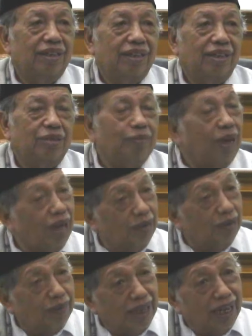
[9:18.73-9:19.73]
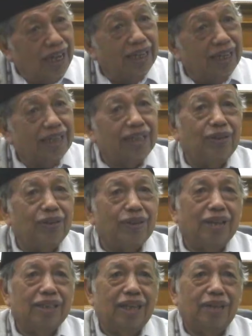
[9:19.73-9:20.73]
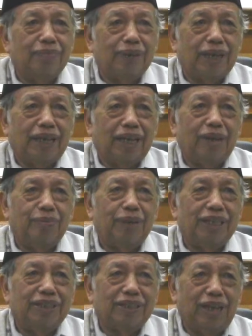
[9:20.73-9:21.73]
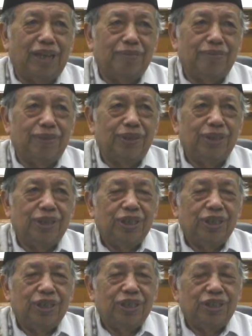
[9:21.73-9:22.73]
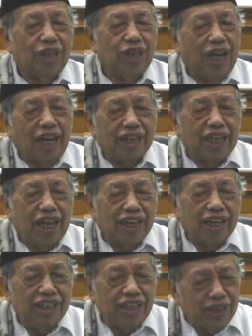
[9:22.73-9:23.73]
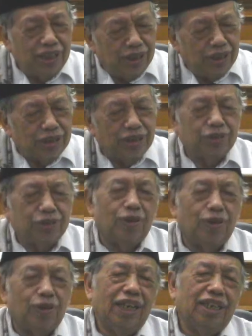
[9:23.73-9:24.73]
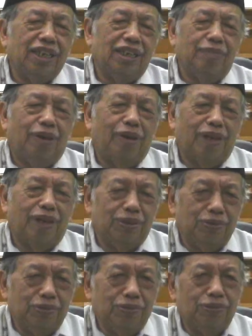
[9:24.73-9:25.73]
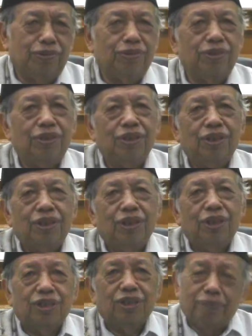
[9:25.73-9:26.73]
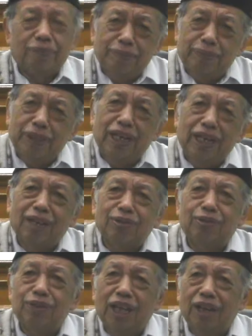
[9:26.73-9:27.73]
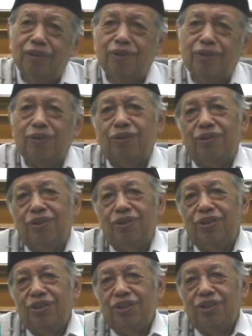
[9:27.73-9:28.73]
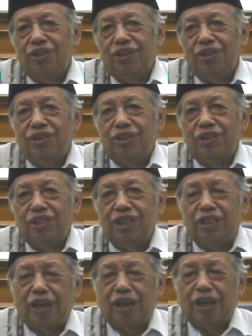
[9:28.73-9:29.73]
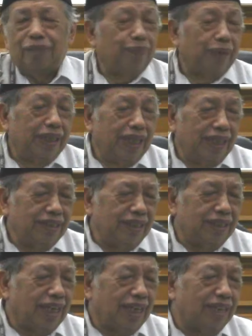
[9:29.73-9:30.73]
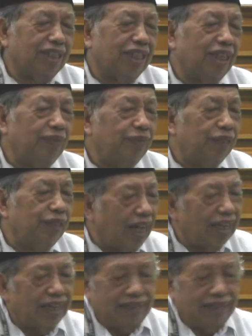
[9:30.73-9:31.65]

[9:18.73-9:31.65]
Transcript: Di mana-mana kan ada orang yang beragama Islam, yang hari-hari sholat lima waktu, tapi perilakunya kok tidak berbeda secara signifikan